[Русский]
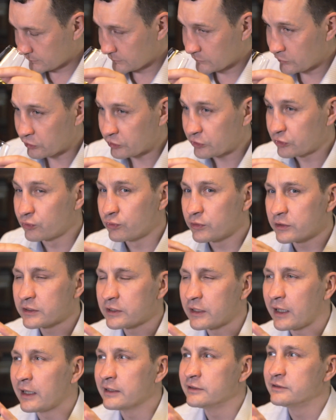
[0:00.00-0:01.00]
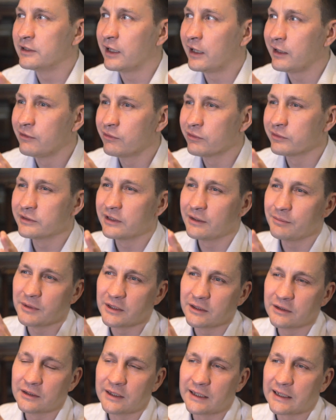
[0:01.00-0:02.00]
Что-то отдаленно
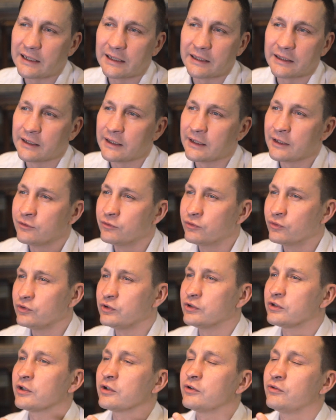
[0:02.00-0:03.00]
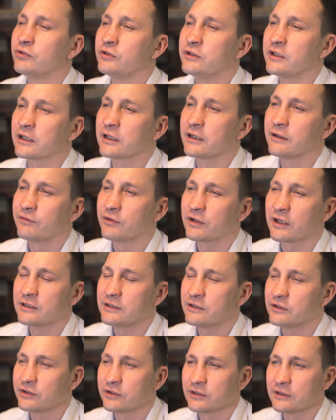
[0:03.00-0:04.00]
миндальное, но не такое ярко
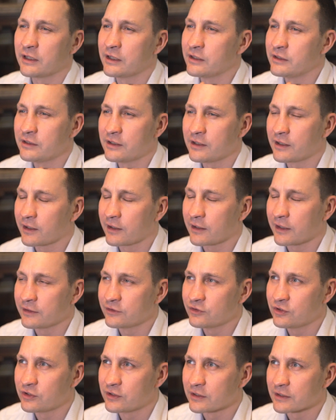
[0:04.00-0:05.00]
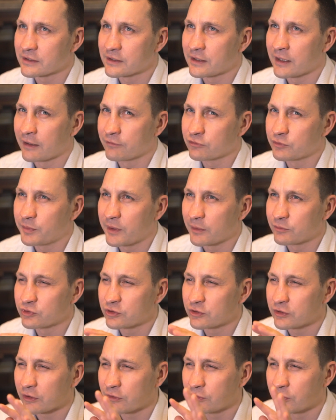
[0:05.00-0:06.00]
выразительное, не кондитерское, а вот прям
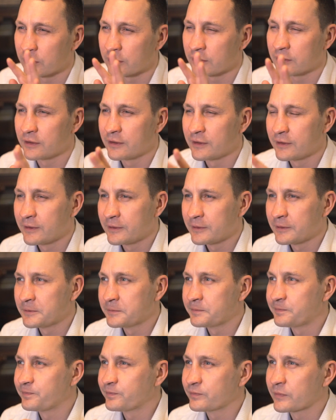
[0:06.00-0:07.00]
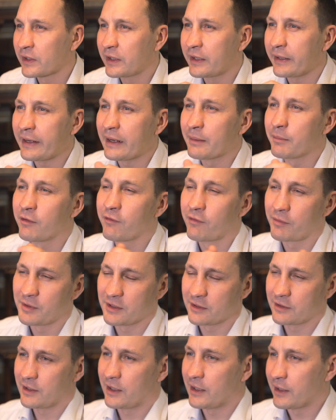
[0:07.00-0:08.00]
что-то такое
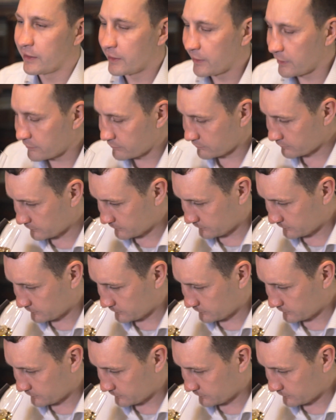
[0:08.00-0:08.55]
кремово-миндальное –